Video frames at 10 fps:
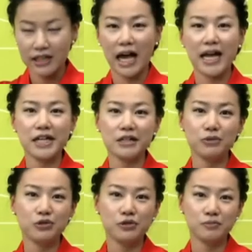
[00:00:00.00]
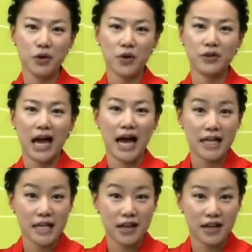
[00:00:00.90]
나이를 묻는 표현,
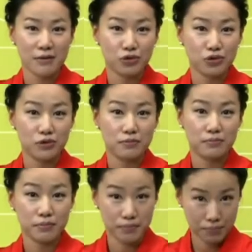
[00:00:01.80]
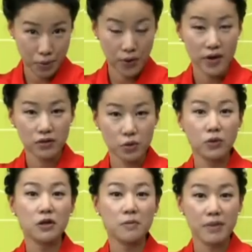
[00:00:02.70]
아이에게 묻는 표현,
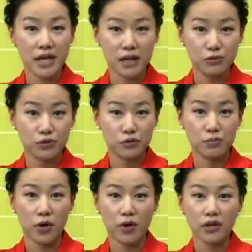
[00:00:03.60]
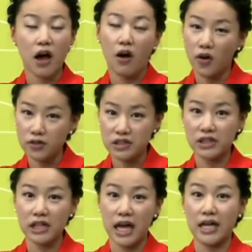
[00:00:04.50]
동년배에게 묻는 표현,
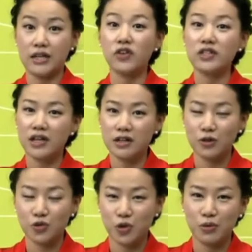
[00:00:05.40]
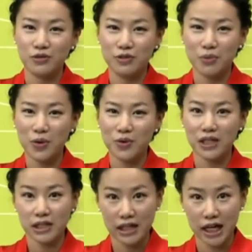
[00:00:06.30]
어르신의 나이, 연세를 여쭤보는
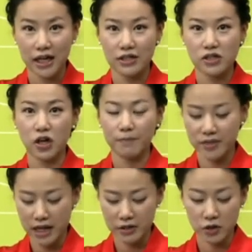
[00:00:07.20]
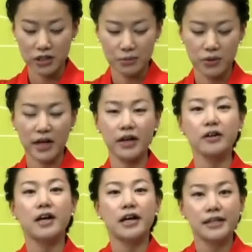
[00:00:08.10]
표현이 다 달랐죠. 자, 정리해 볼까요?
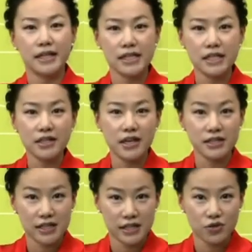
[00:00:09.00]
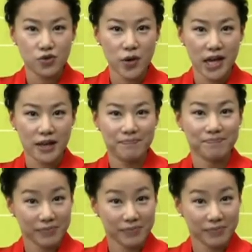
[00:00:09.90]
你今옌几 쇠.